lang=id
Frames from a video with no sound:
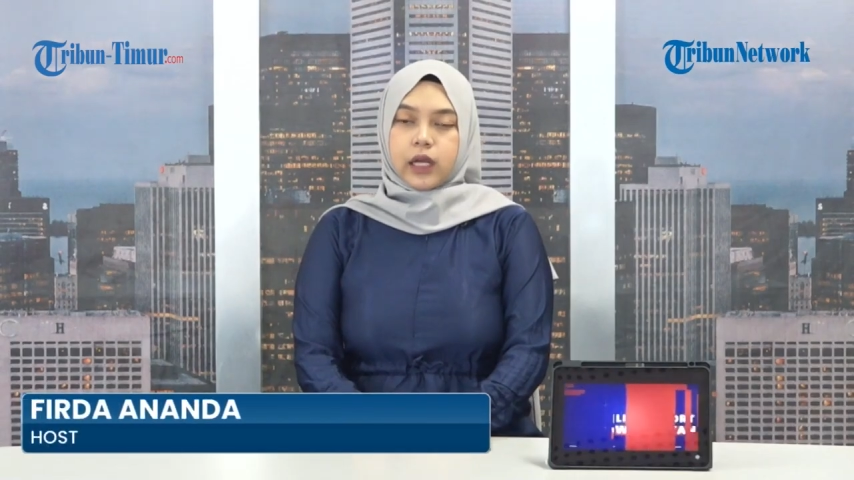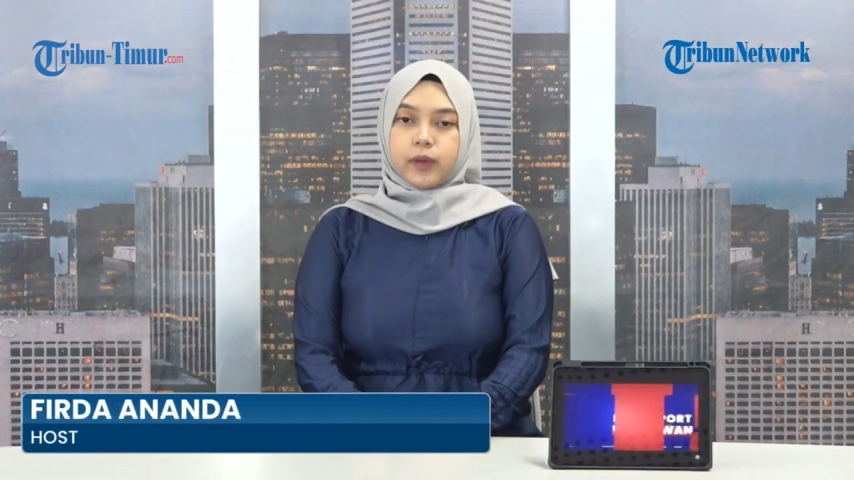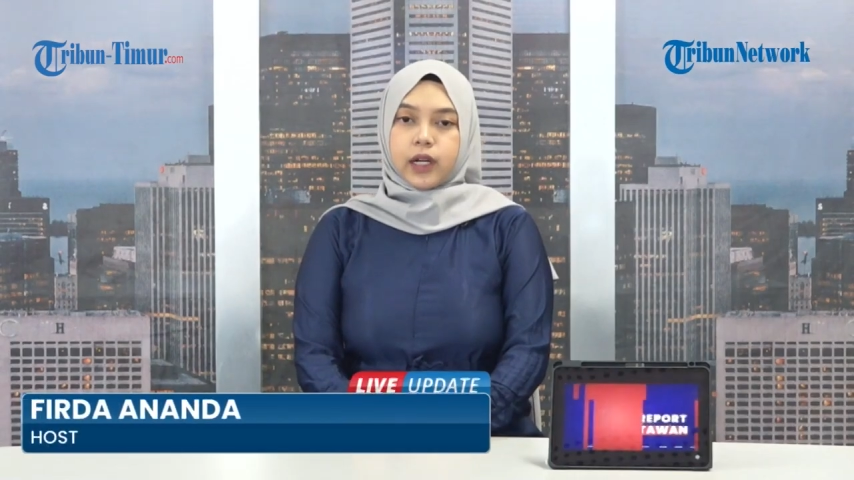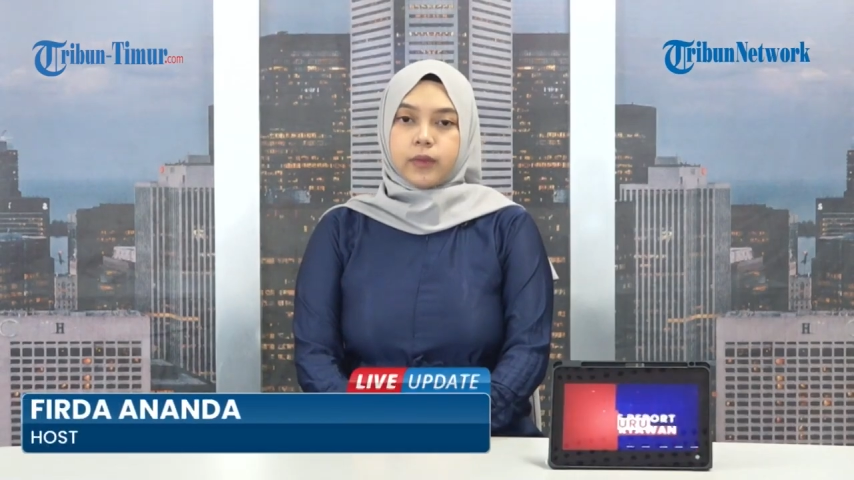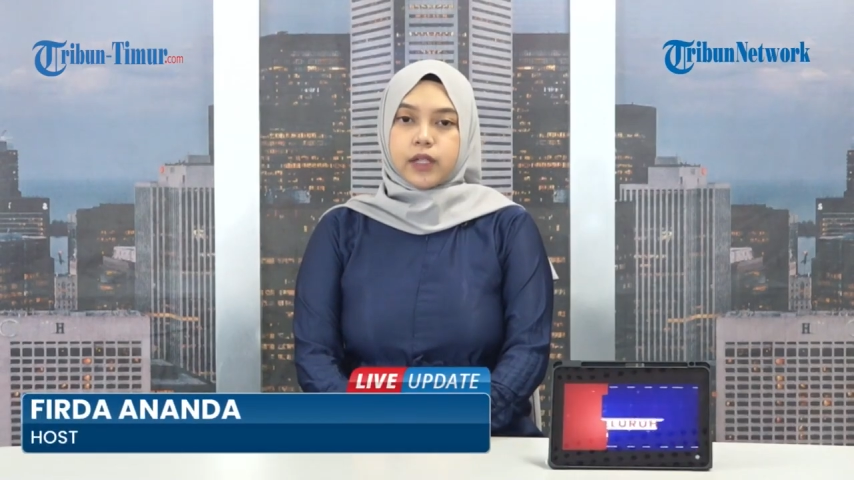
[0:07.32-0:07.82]

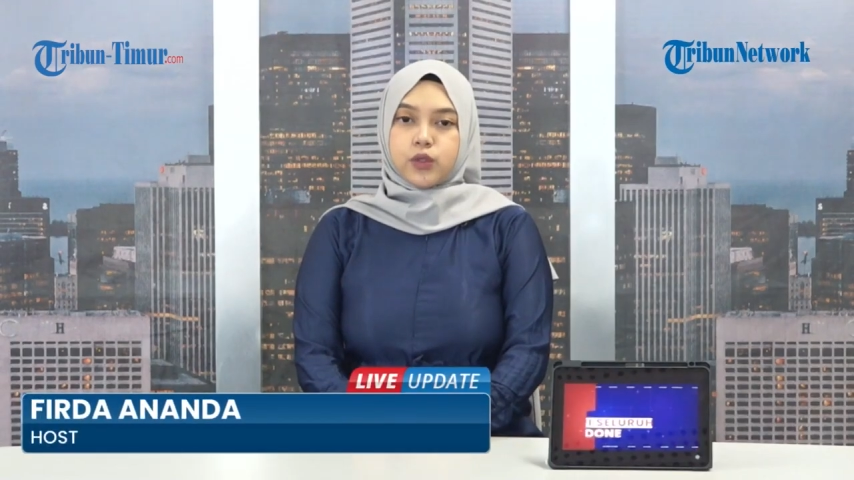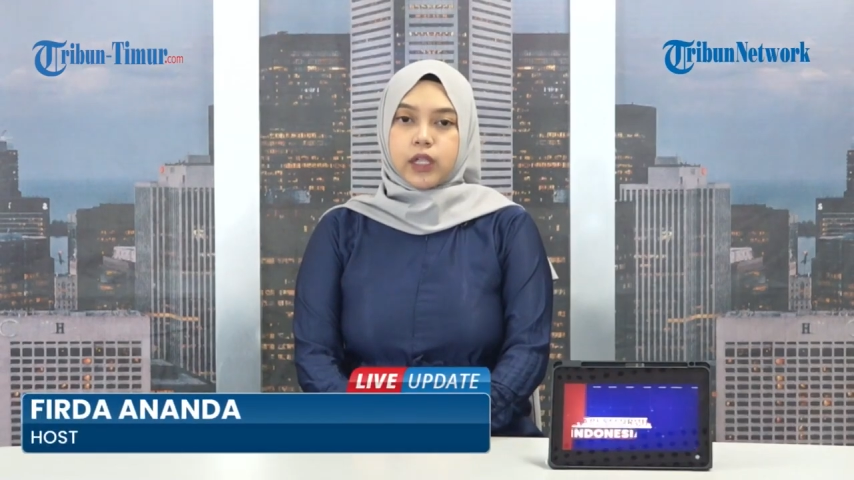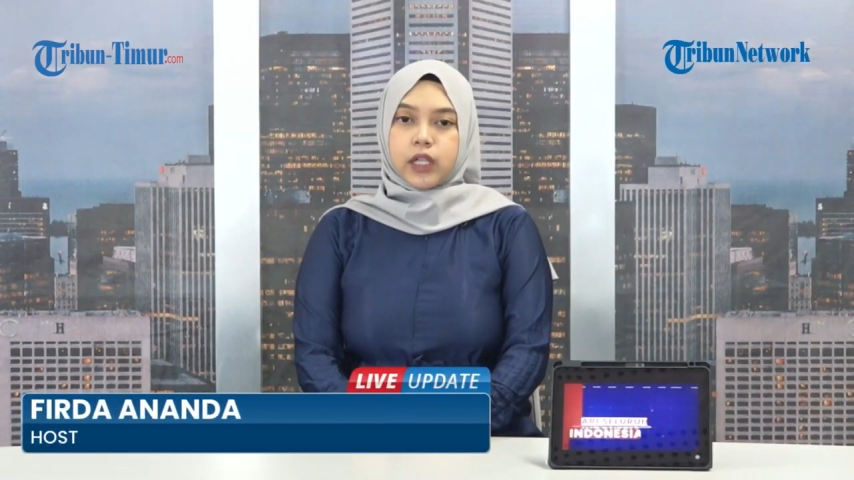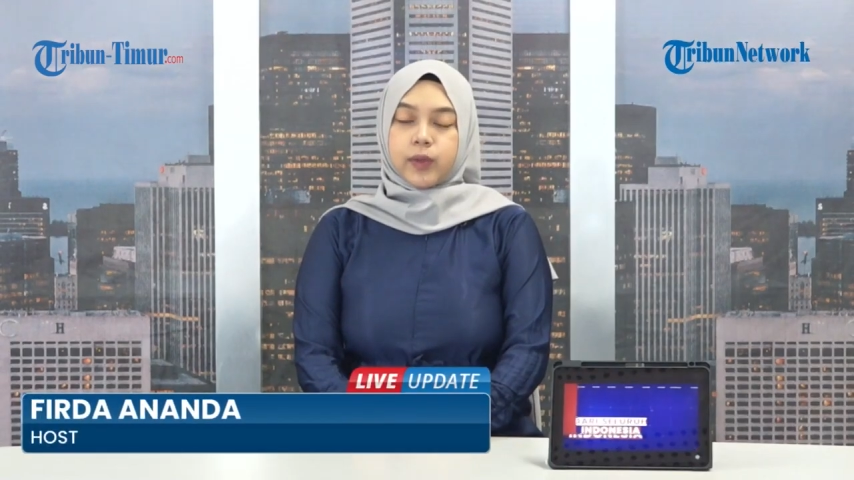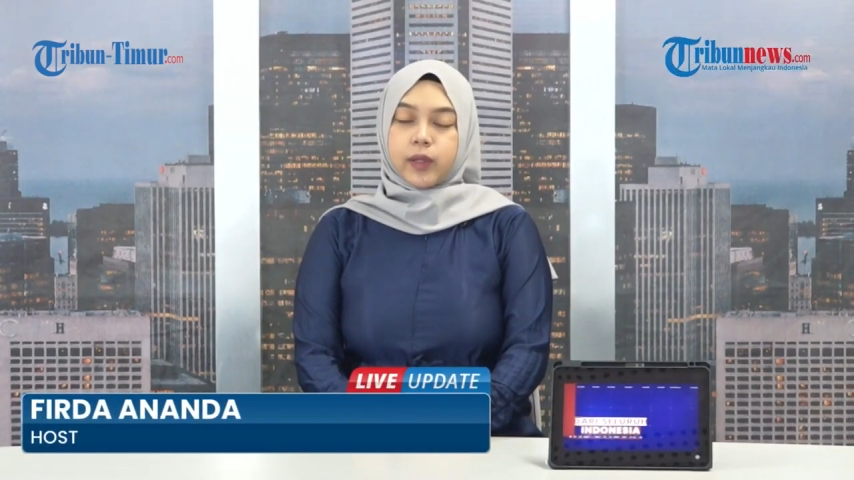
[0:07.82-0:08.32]
Selebgram
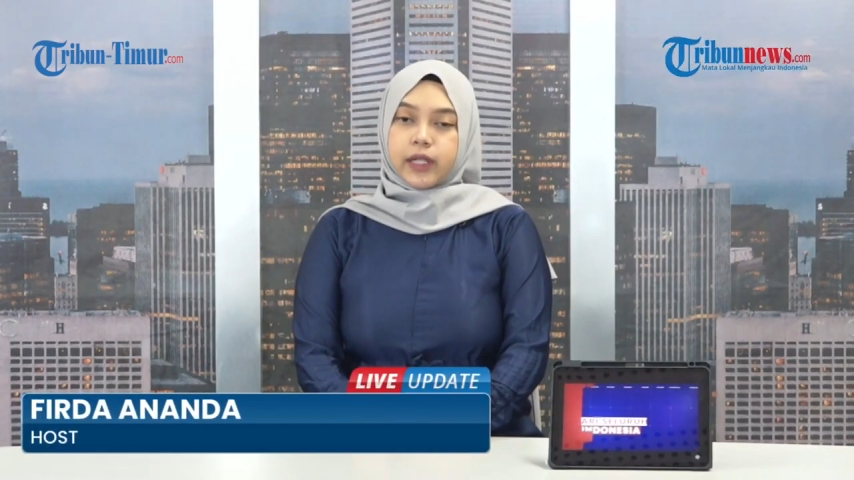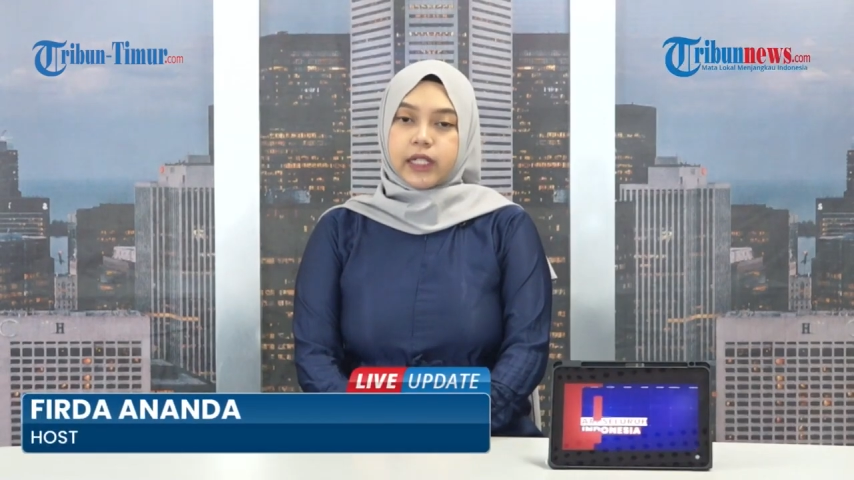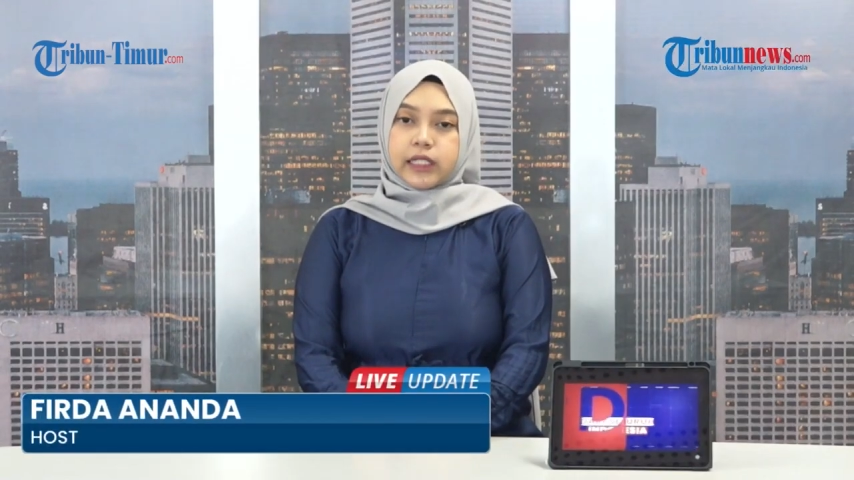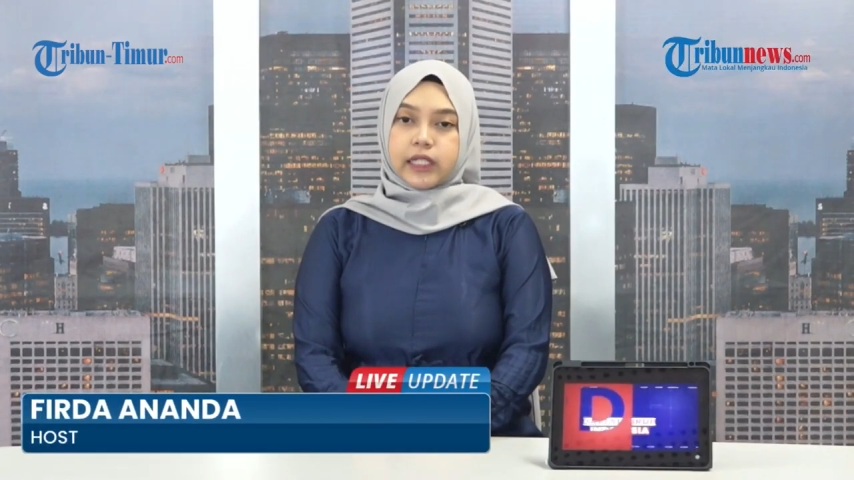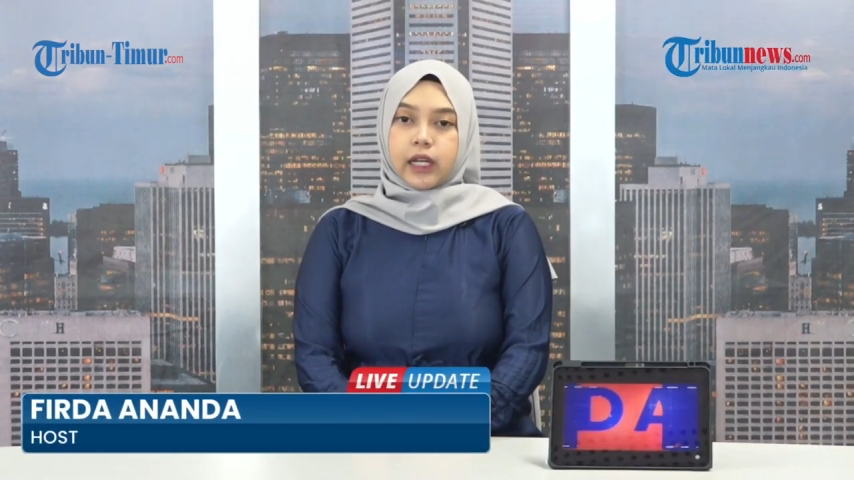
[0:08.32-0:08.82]
ajudan
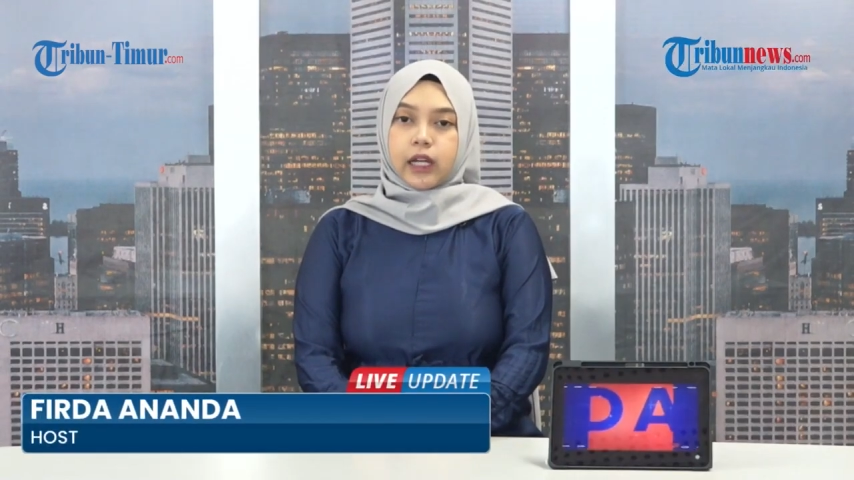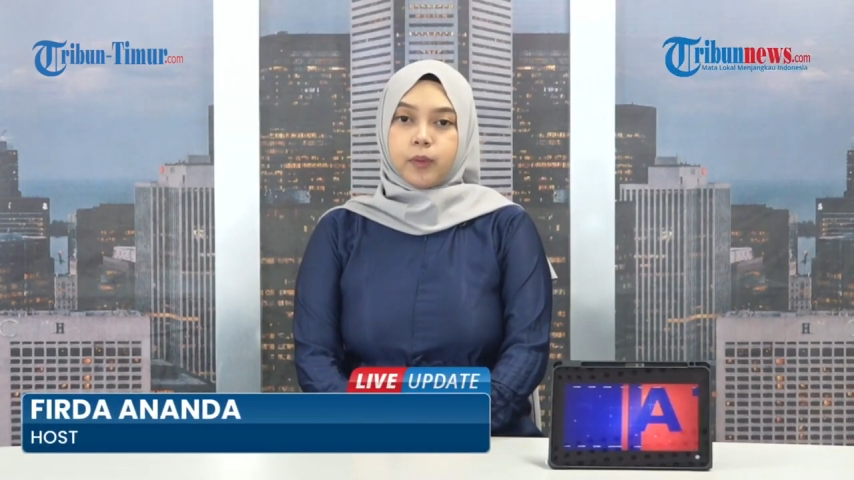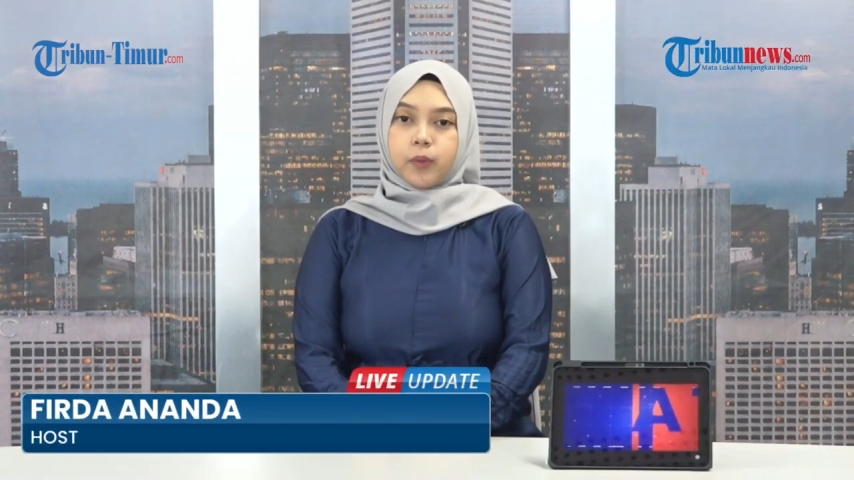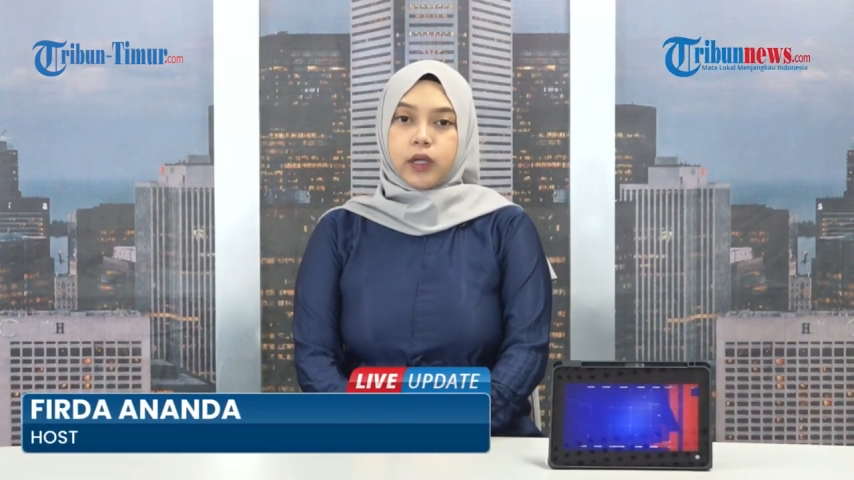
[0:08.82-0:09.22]
pribadi ditangkap